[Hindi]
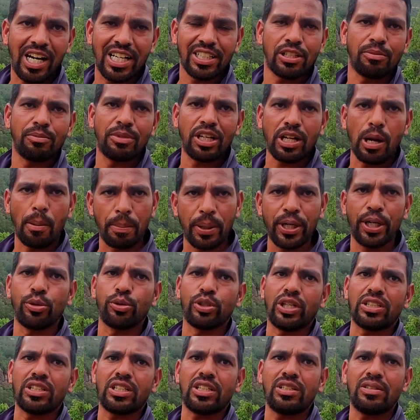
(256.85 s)
आज तक मतलब कंप्लीट हो
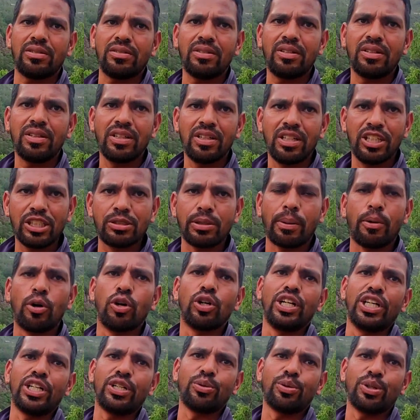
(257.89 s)
जाता है हाँ, हाँ, हाँ। इस बार
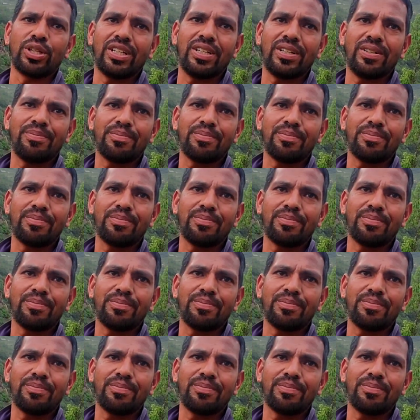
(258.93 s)
बहुत लेट हो गया